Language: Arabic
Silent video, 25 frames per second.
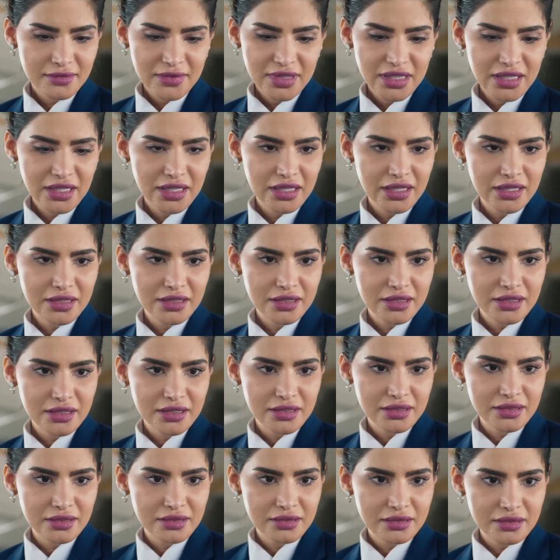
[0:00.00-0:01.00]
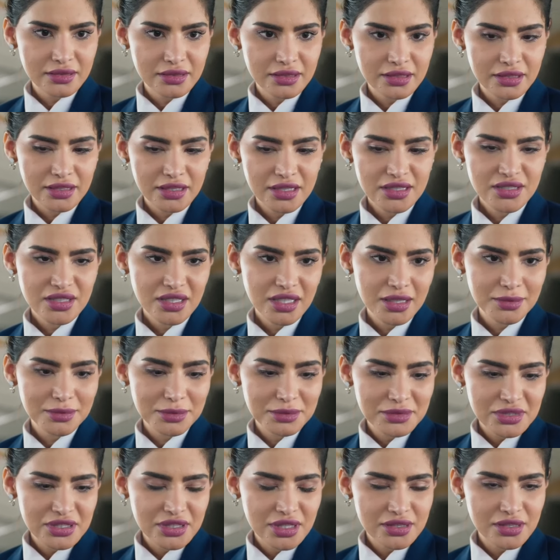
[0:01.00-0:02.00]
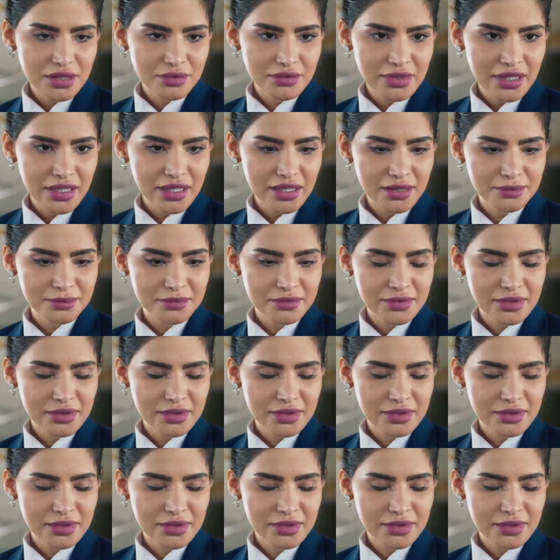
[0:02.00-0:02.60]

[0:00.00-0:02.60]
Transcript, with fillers: لا اكيد ايش حابب دجاج او لحم؟